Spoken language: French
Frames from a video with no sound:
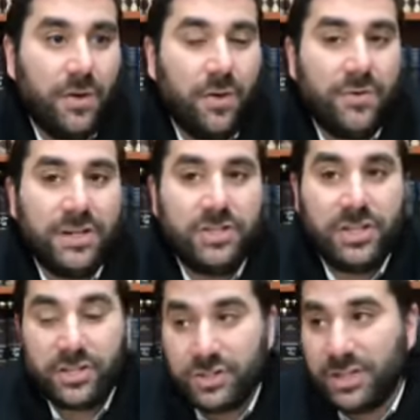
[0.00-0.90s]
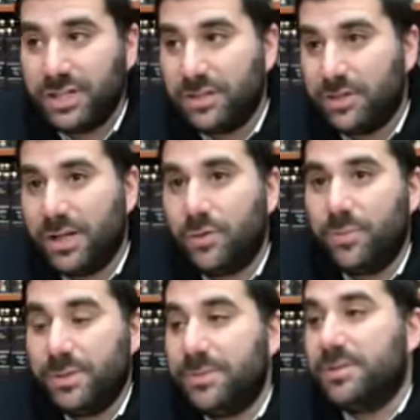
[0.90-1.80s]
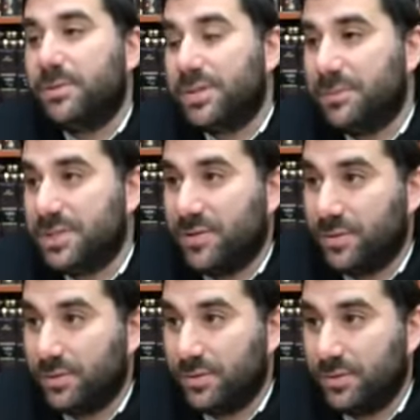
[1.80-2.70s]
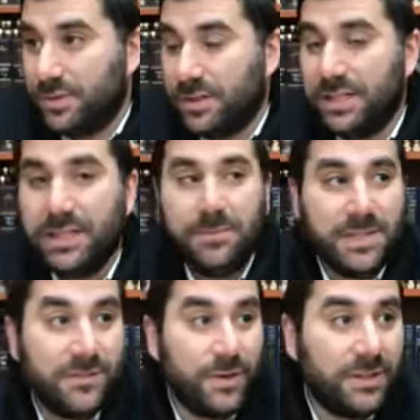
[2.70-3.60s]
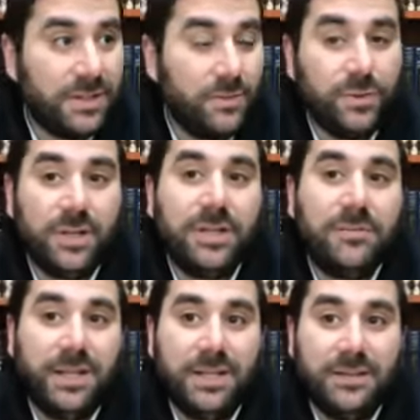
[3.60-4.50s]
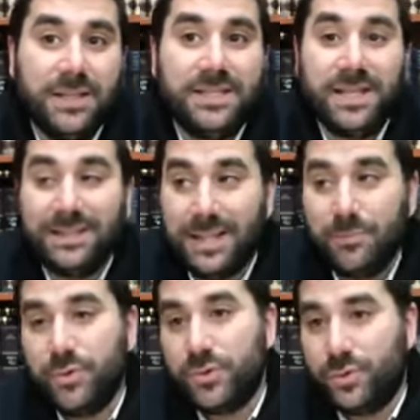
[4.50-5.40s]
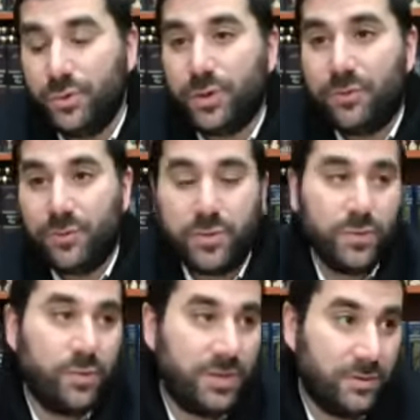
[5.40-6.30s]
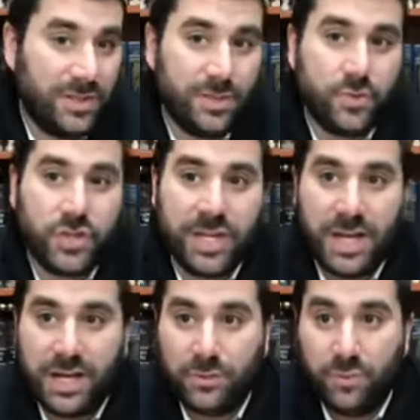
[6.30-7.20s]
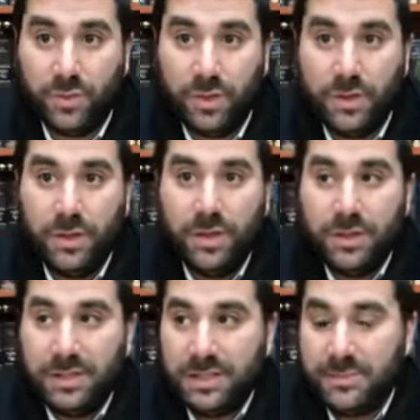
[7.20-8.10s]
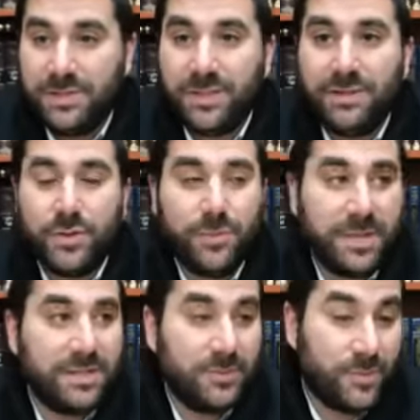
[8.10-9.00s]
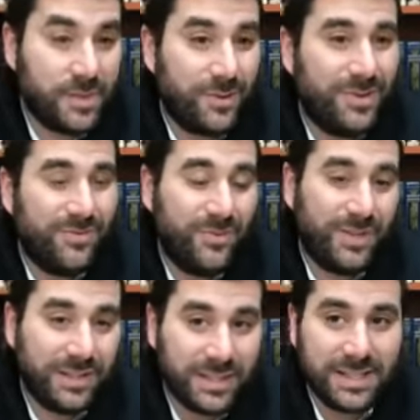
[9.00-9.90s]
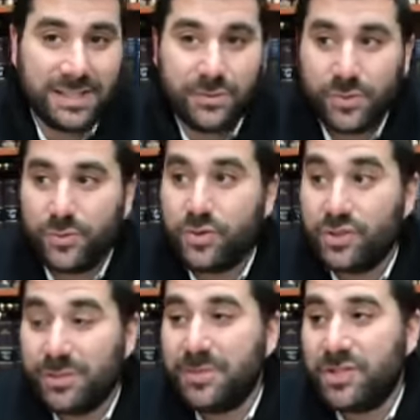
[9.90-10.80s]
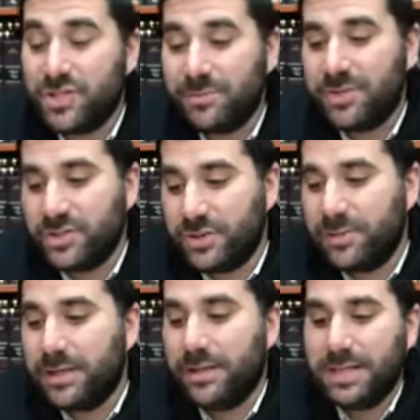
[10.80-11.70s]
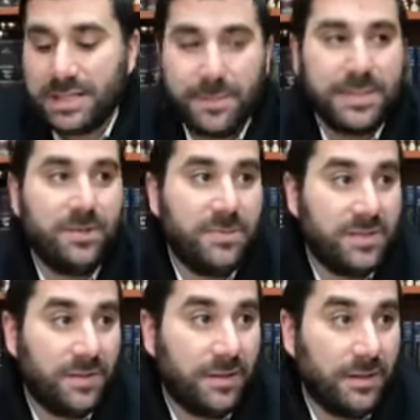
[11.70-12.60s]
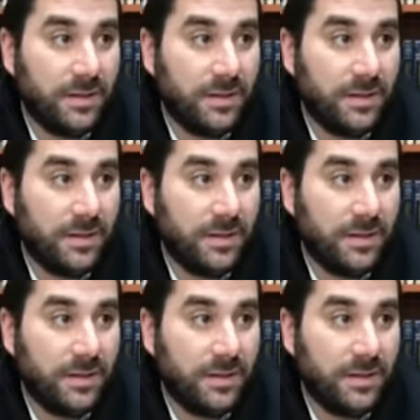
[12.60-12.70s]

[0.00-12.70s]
on va le chercher dans l'accomplissement des mitzvot. Il y a des mitzvot qui nous donnent des mérites, et certaines plus que d'autres en fonction de. qui sont shayach à Il y a des mitzvot qui vont se présenter. C'est pour ça qu'il faut faire très très attention de jamais, jamais, jamais laisser passer une mitzvah.